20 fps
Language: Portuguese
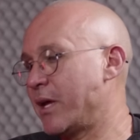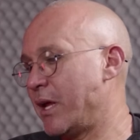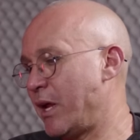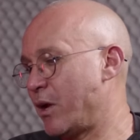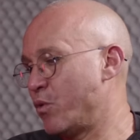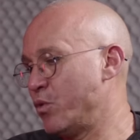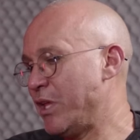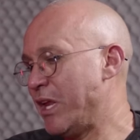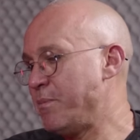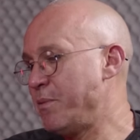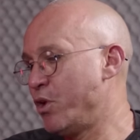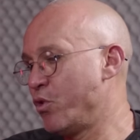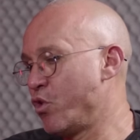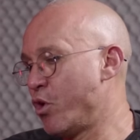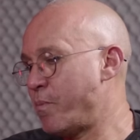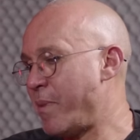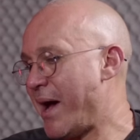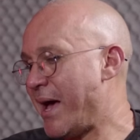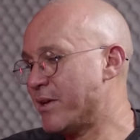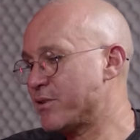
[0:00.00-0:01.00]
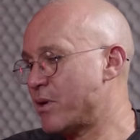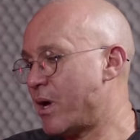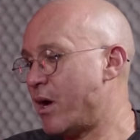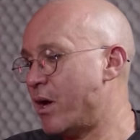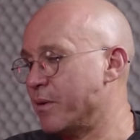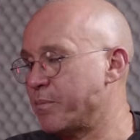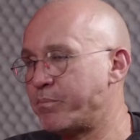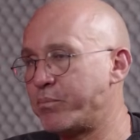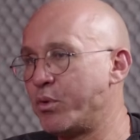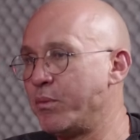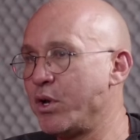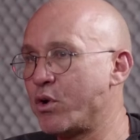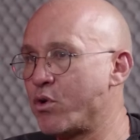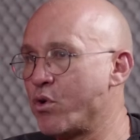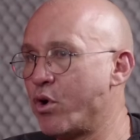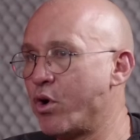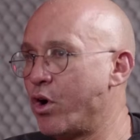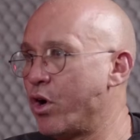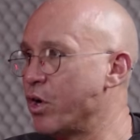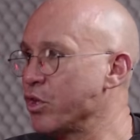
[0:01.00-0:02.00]
Aí quando ele me ligou, passou ah,
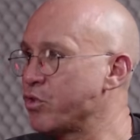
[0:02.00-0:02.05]
publicou,